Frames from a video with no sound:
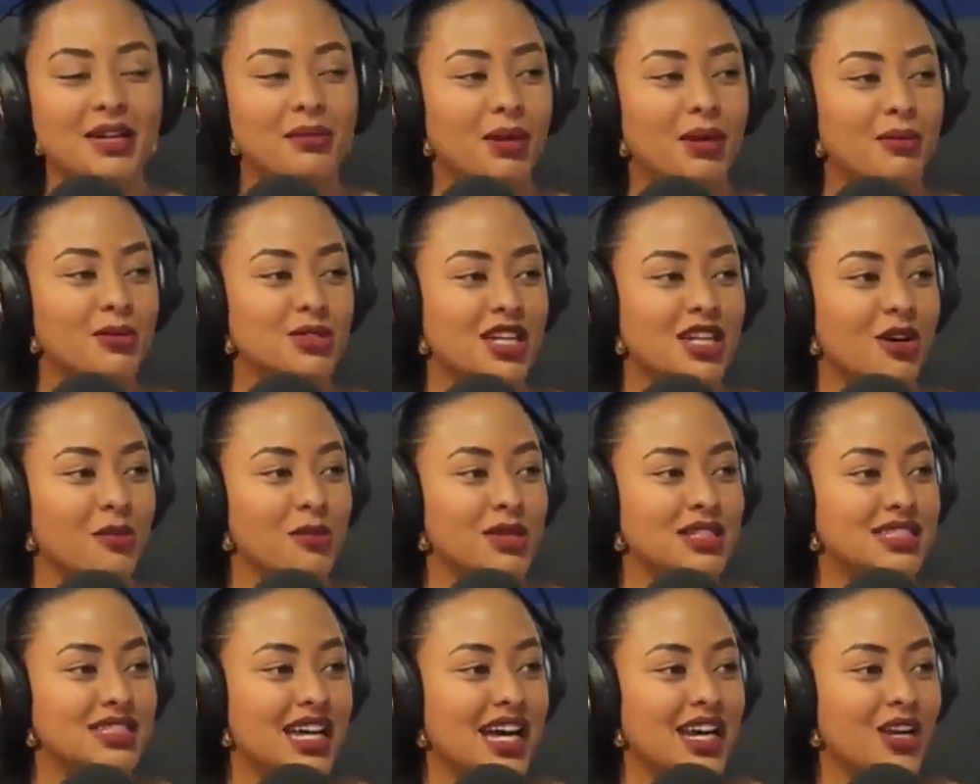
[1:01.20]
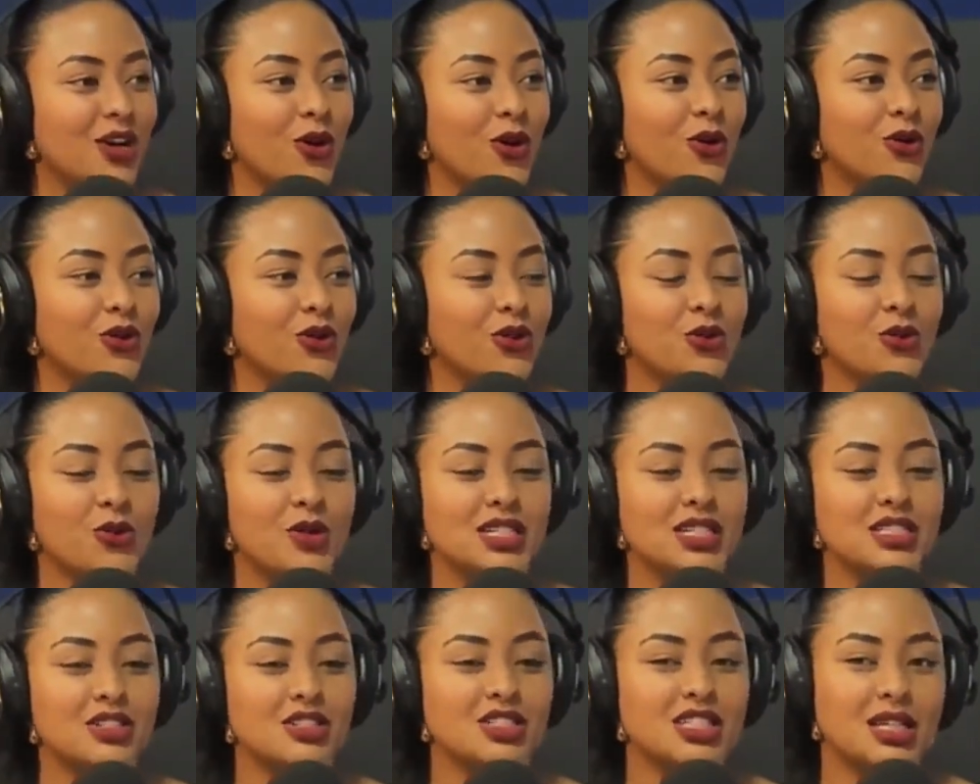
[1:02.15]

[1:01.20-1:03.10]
y vamos a comenzar con nuestro